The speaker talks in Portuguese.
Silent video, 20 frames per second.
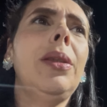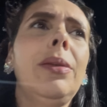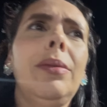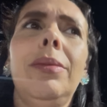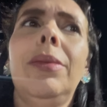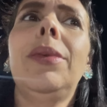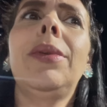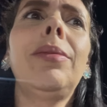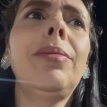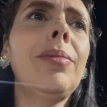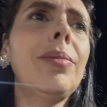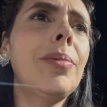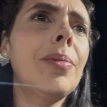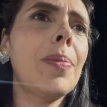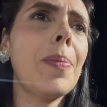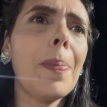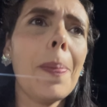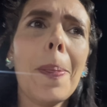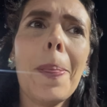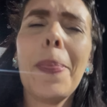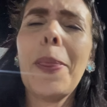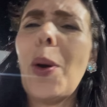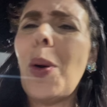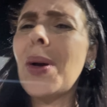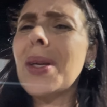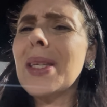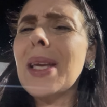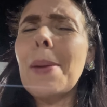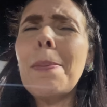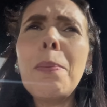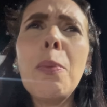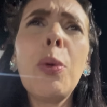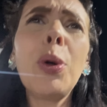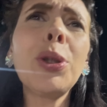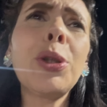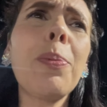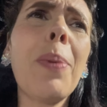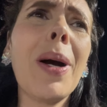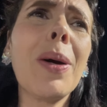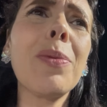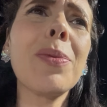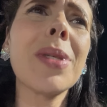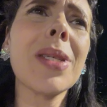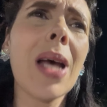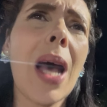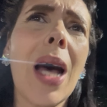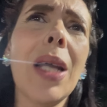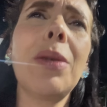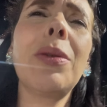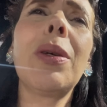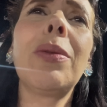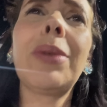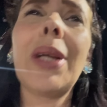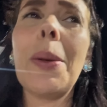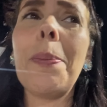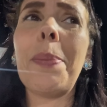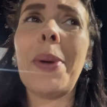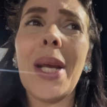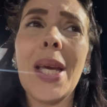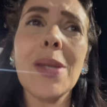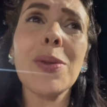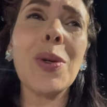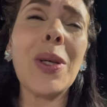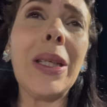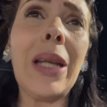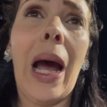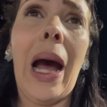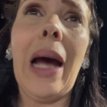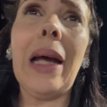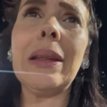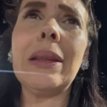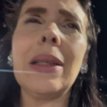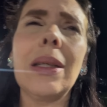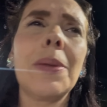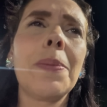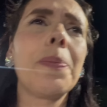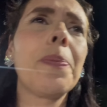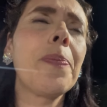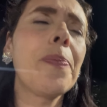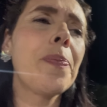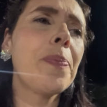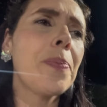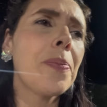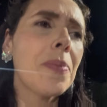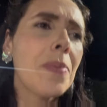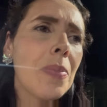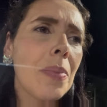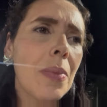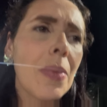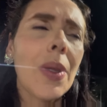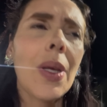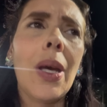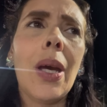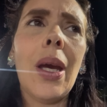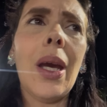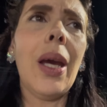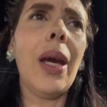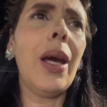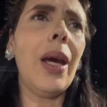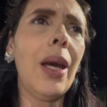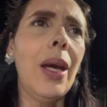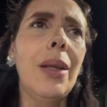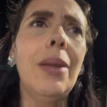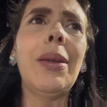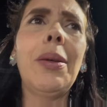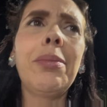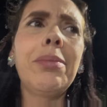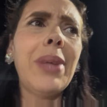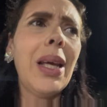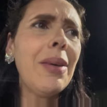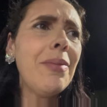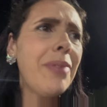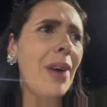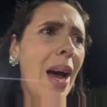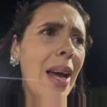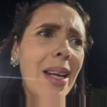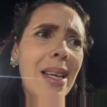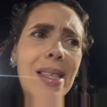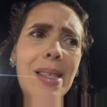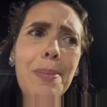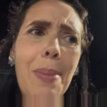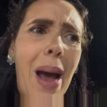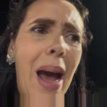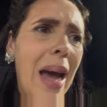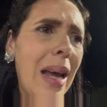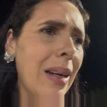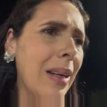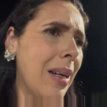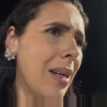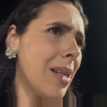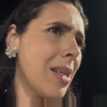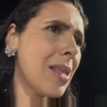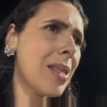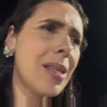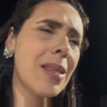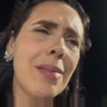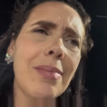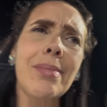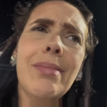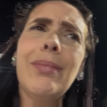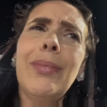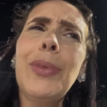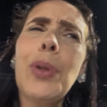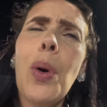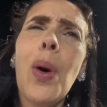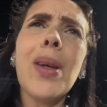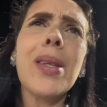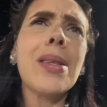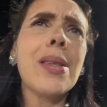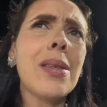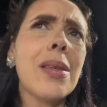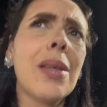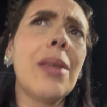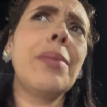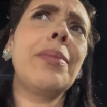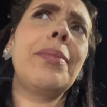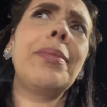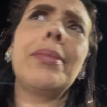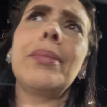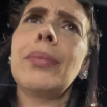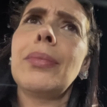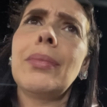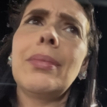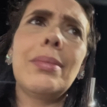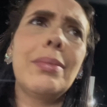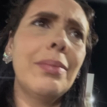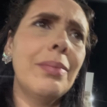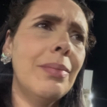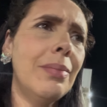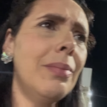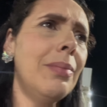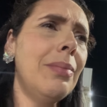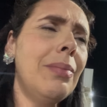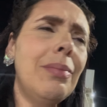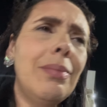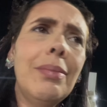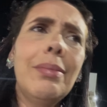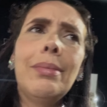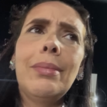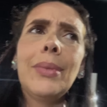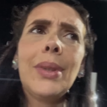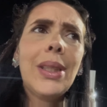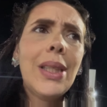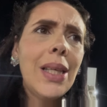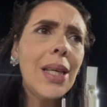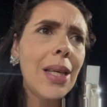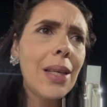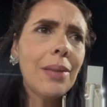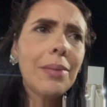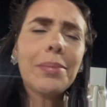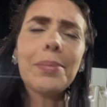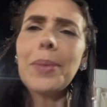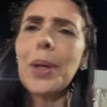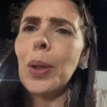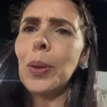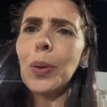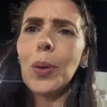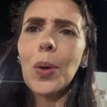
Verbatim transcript: Hum, nossa, é muito bagunçado, não tem preço em nada. É, não tem várias marcas. Nossa! Que eu não